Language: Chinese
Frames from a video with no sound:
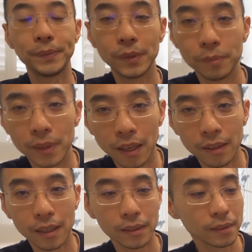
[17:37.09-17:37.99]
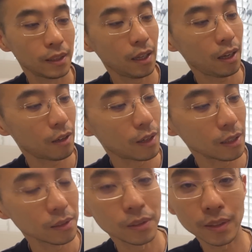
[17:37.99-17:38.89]
我们聊点好玩
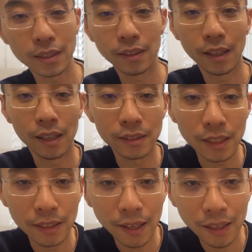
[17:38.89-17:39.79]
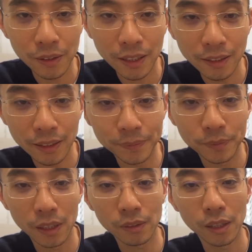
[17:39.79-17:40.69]
的东西啊！这个 Hello Kitty
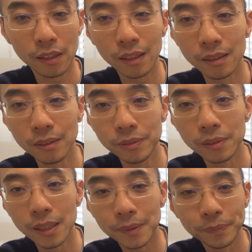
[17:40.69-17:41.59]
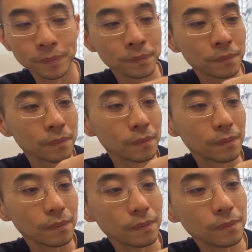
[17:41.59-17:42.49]
啊，穿着和服的，
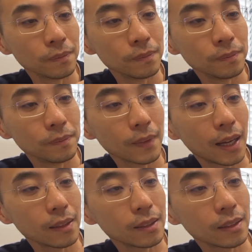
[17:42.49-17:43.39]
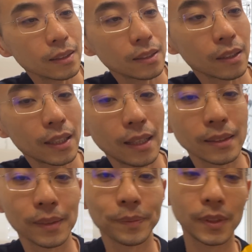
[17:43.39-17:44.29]
嗯，拿着这个小扇
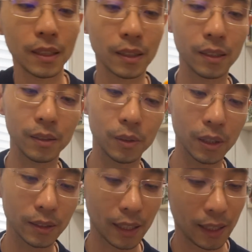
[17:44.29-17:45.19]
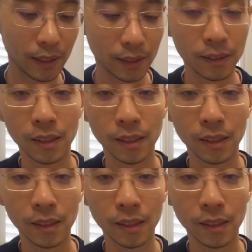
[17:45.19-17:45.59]
子，这个是我在